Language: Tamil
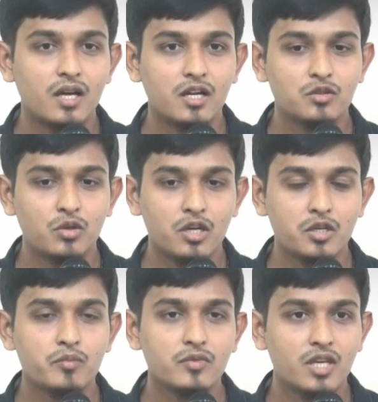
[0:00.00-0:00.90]
தான்
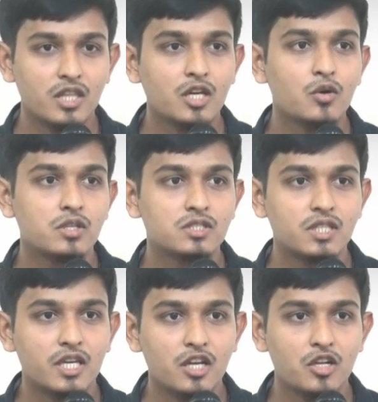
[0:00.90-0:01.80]
தொடங்கும் எந்த ஒரு
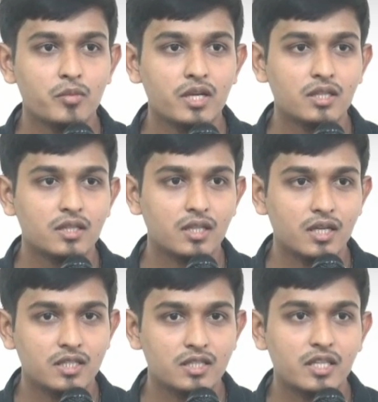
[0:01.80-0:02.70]
செயல்லையுமே
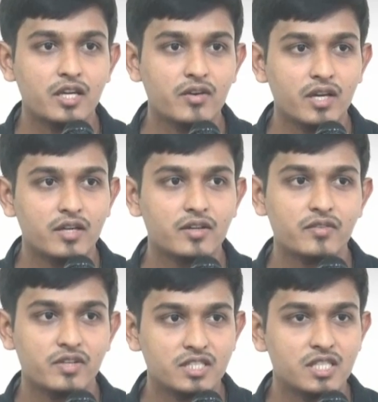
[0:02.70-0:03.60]
தனக்கு தேவை
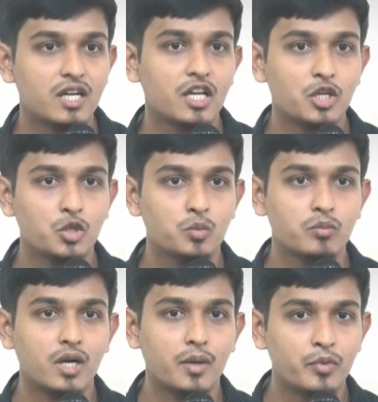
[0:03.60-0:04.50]
வெற்றி அடையணும்
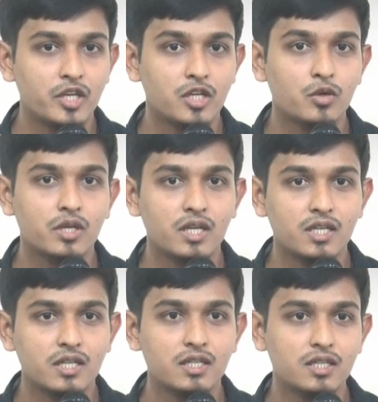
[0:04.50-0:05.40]
அப்படிங்கிற ஒரு
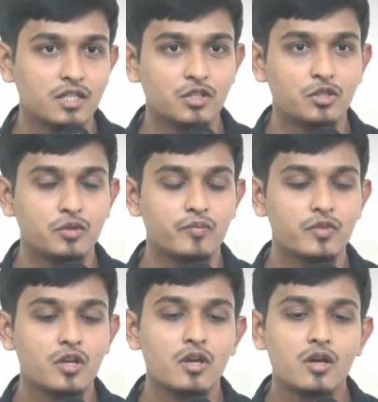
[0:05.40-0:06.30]
இலக்கு இருக்கும்
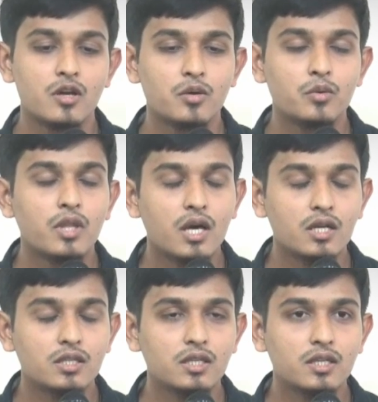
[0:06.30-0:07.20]

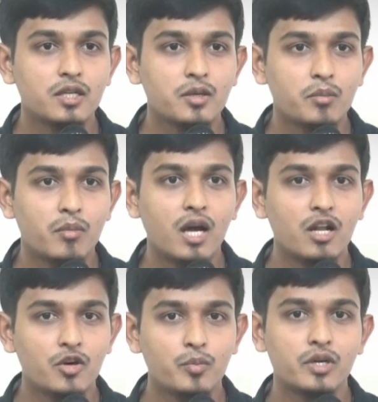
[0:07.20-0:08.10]
உதாரணத்துக்கு
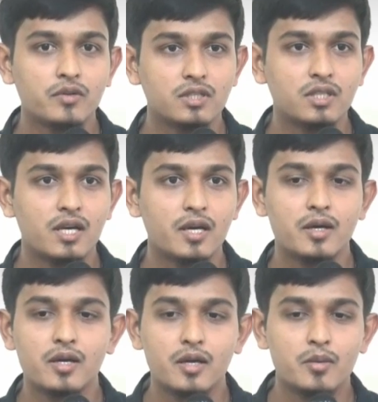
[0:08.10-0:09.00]
மாணவ பருவத்தில்
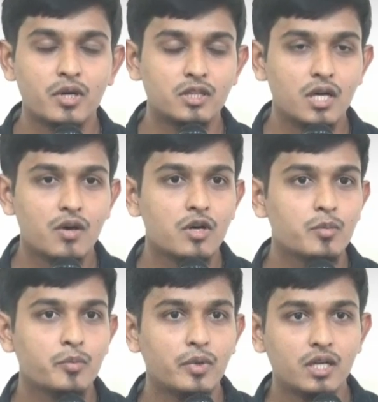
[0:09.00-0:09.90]
பத்தாம்
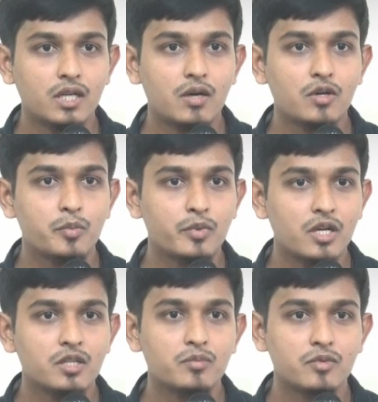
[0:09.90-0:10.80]
வகுப்பு பன்னிரெண்டாம் வகுப்பு
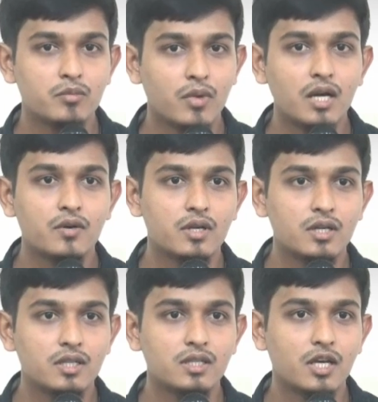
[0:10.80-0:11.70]
எழுதும்
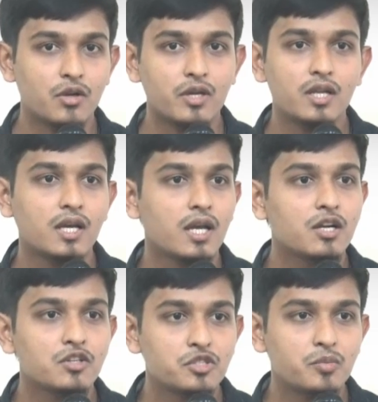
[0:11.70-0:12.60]
மாணவர்கள் தங்களுடைய இலக்கு
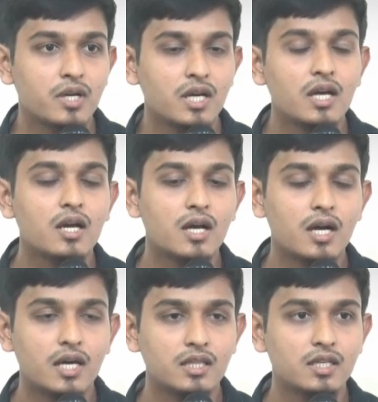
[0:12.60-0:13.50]
என்ன வச்சுருப்பாங்க
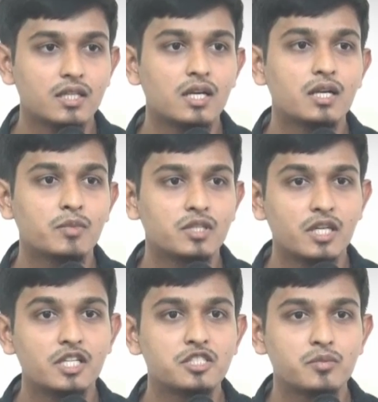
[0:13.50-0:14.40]
அந்த இதில் நம்ம
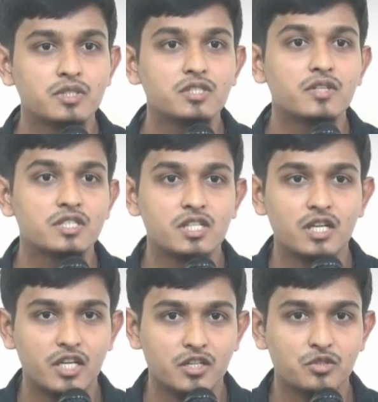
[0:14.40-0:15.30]
தேர்ச்சி பெற்று வெற்றி
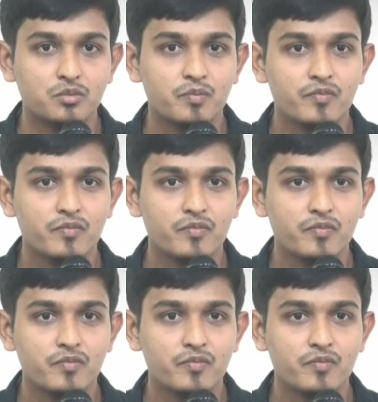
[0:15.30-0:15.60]
அடையணும்